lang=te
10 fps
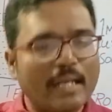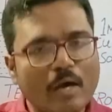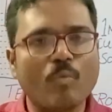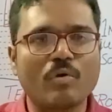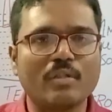
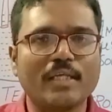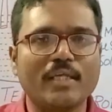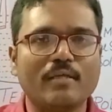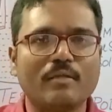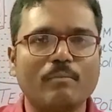ఎలా
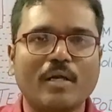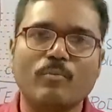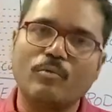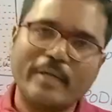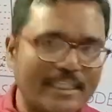ఉంటుంది
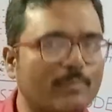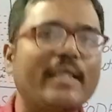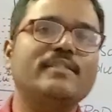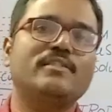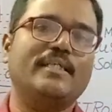మనము
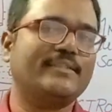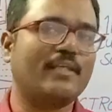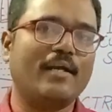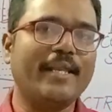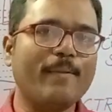ఎక్స్ప్లెయిన్
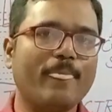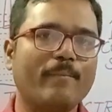చేస్తానండి